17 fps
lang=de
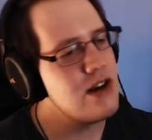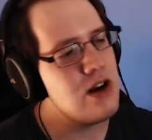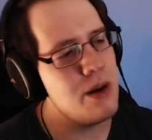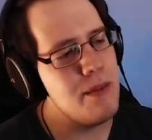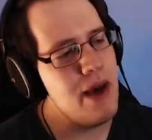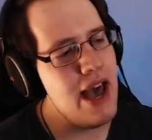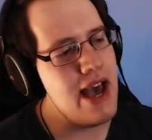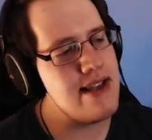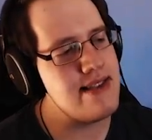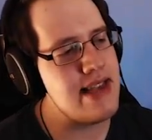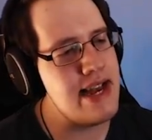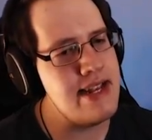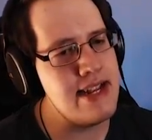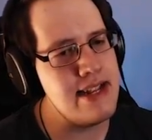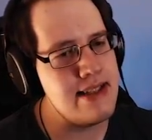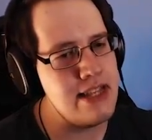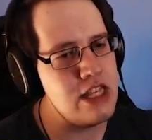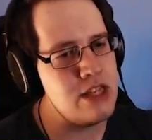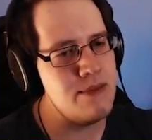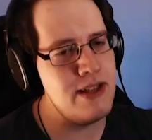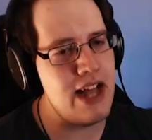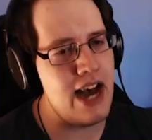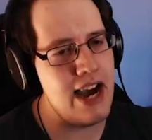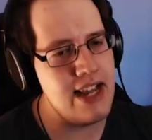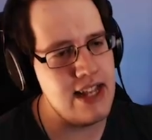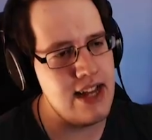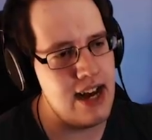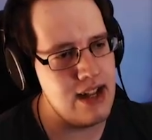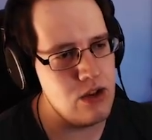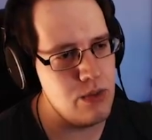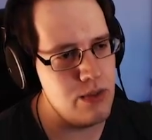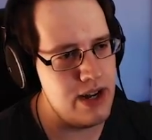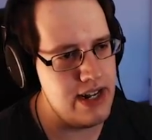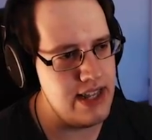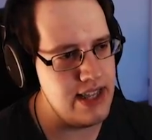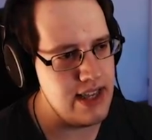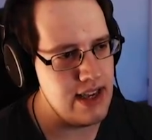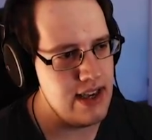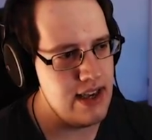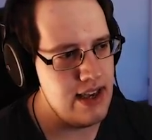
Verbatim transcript: Komm, es endet nicht mit einer Anomalie.